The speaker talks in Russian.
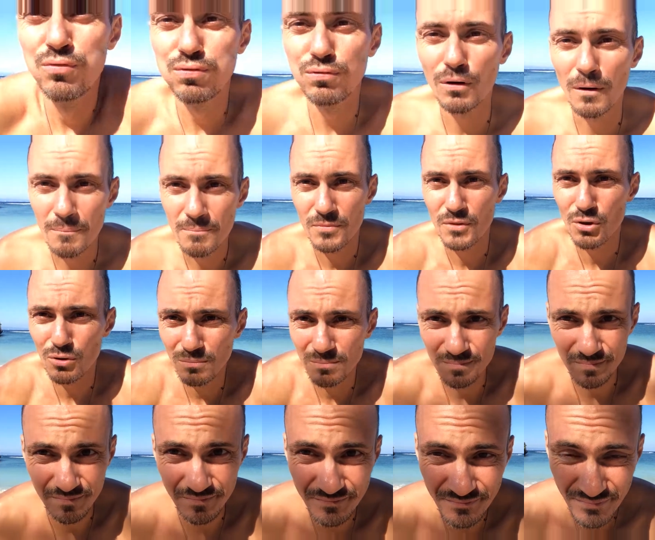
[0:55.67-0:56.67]
Уфу. Ну,
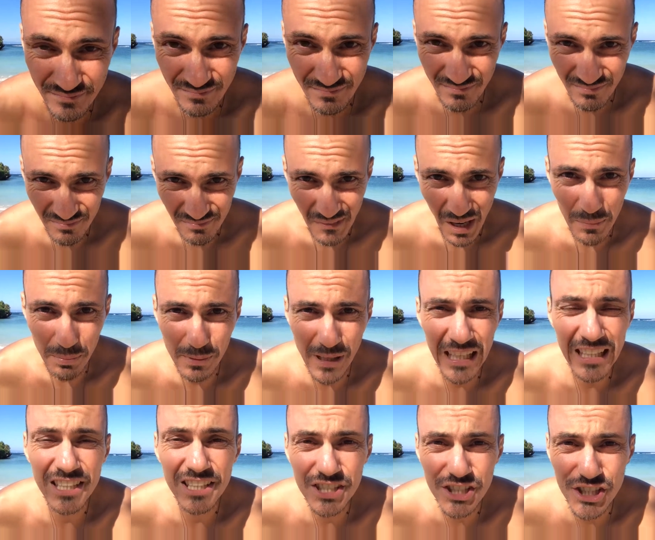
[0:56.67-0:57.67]

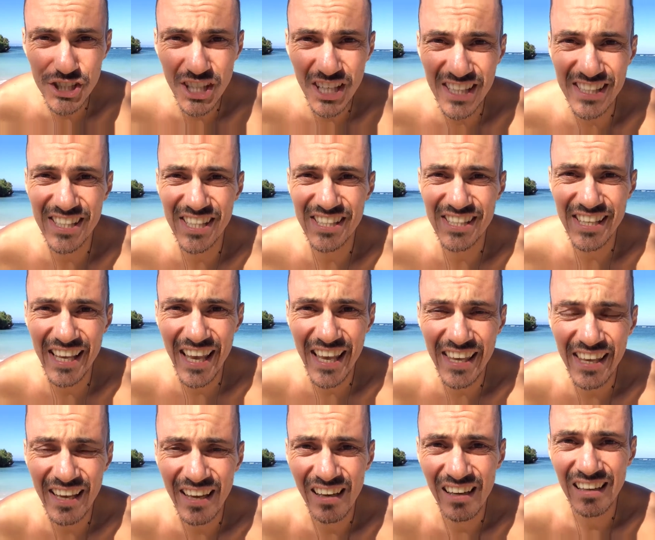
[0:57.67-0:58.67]
планы на 14
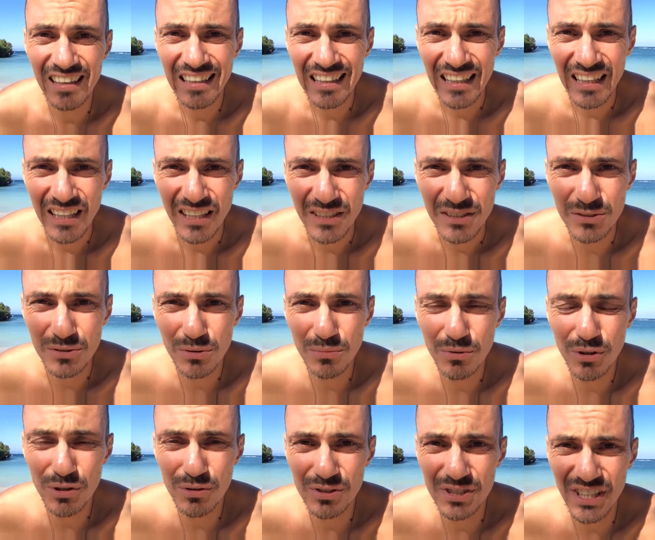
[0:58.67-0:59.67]
дней.
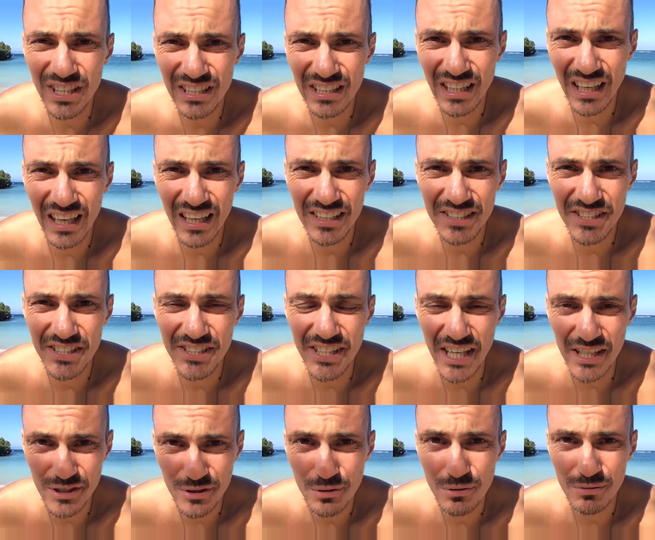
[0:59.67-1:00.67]
Думаю, где-то
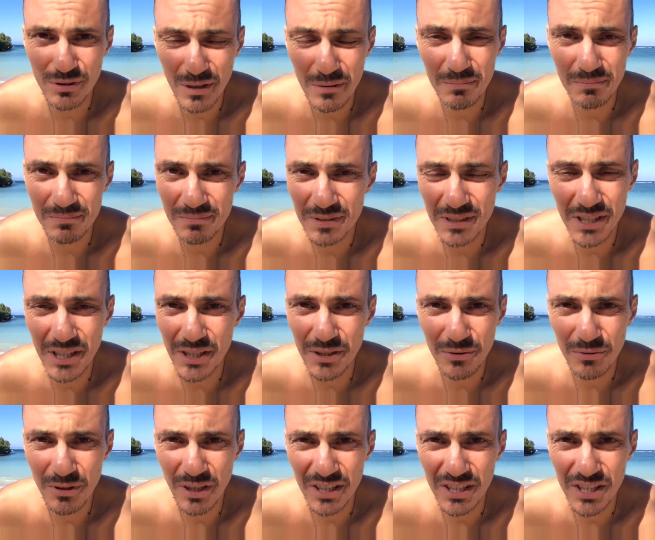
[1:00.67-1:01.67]
десяточку там
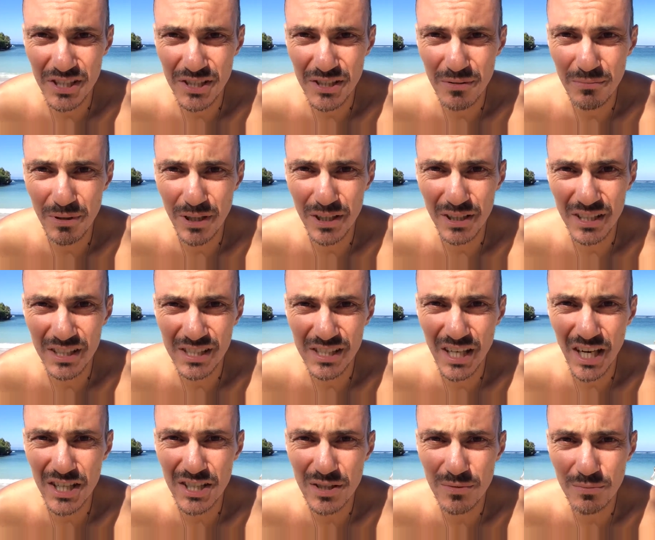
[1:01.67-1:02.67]
скину, конечно, блин.
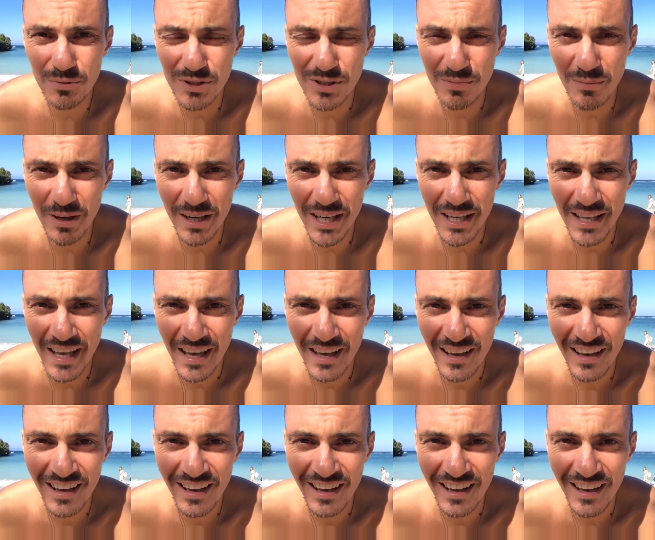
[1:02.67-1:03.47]
Страшно будет смотреть.